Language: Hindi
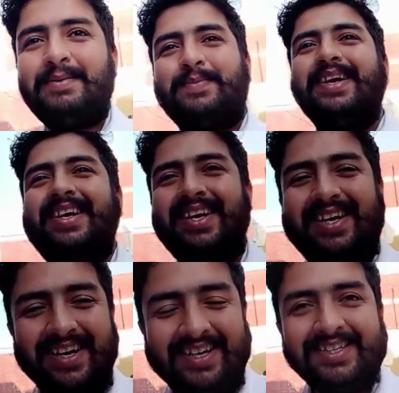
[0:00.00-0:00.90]

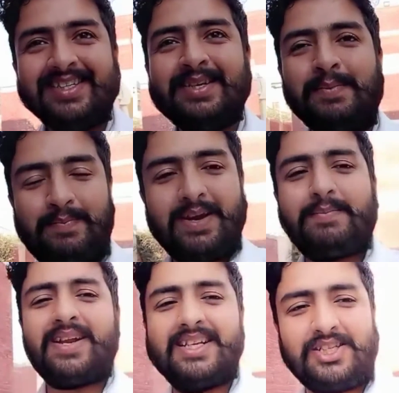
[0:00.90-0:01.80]
अपने
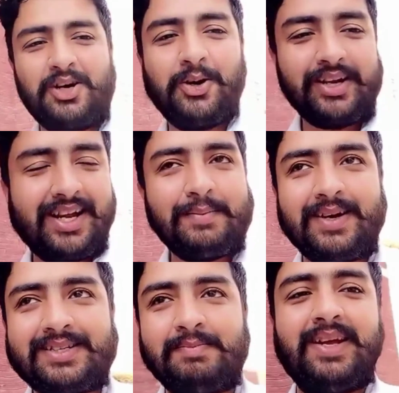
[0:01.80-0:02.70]
पेपर अच्छा हो गया
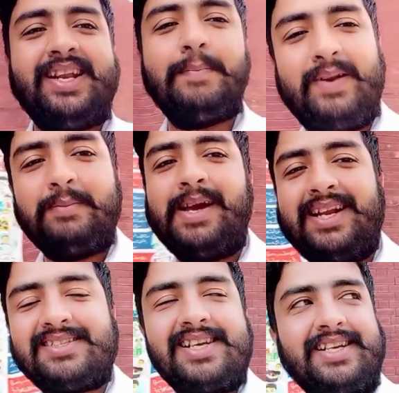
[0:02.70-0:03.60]
बस मैंने अपनी
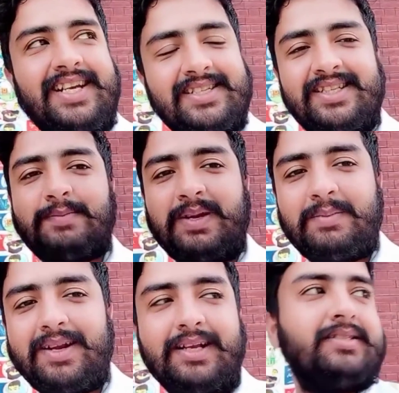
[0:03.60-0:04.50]
मेहनत से किया इसने अपनी
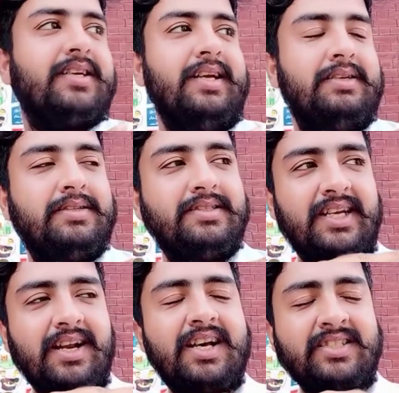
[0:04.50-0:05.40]
मेहनत से
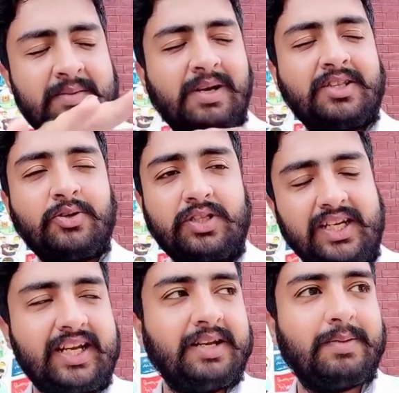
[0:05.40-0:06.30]
ये राज सी बातें होती
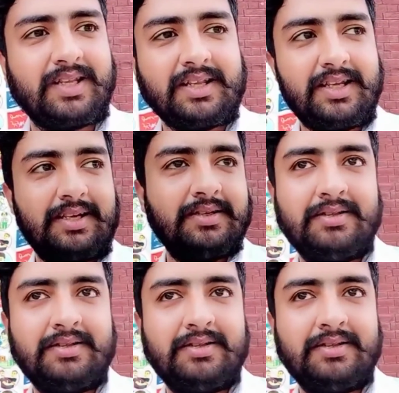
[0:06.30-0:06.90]
है ये नहीं बताते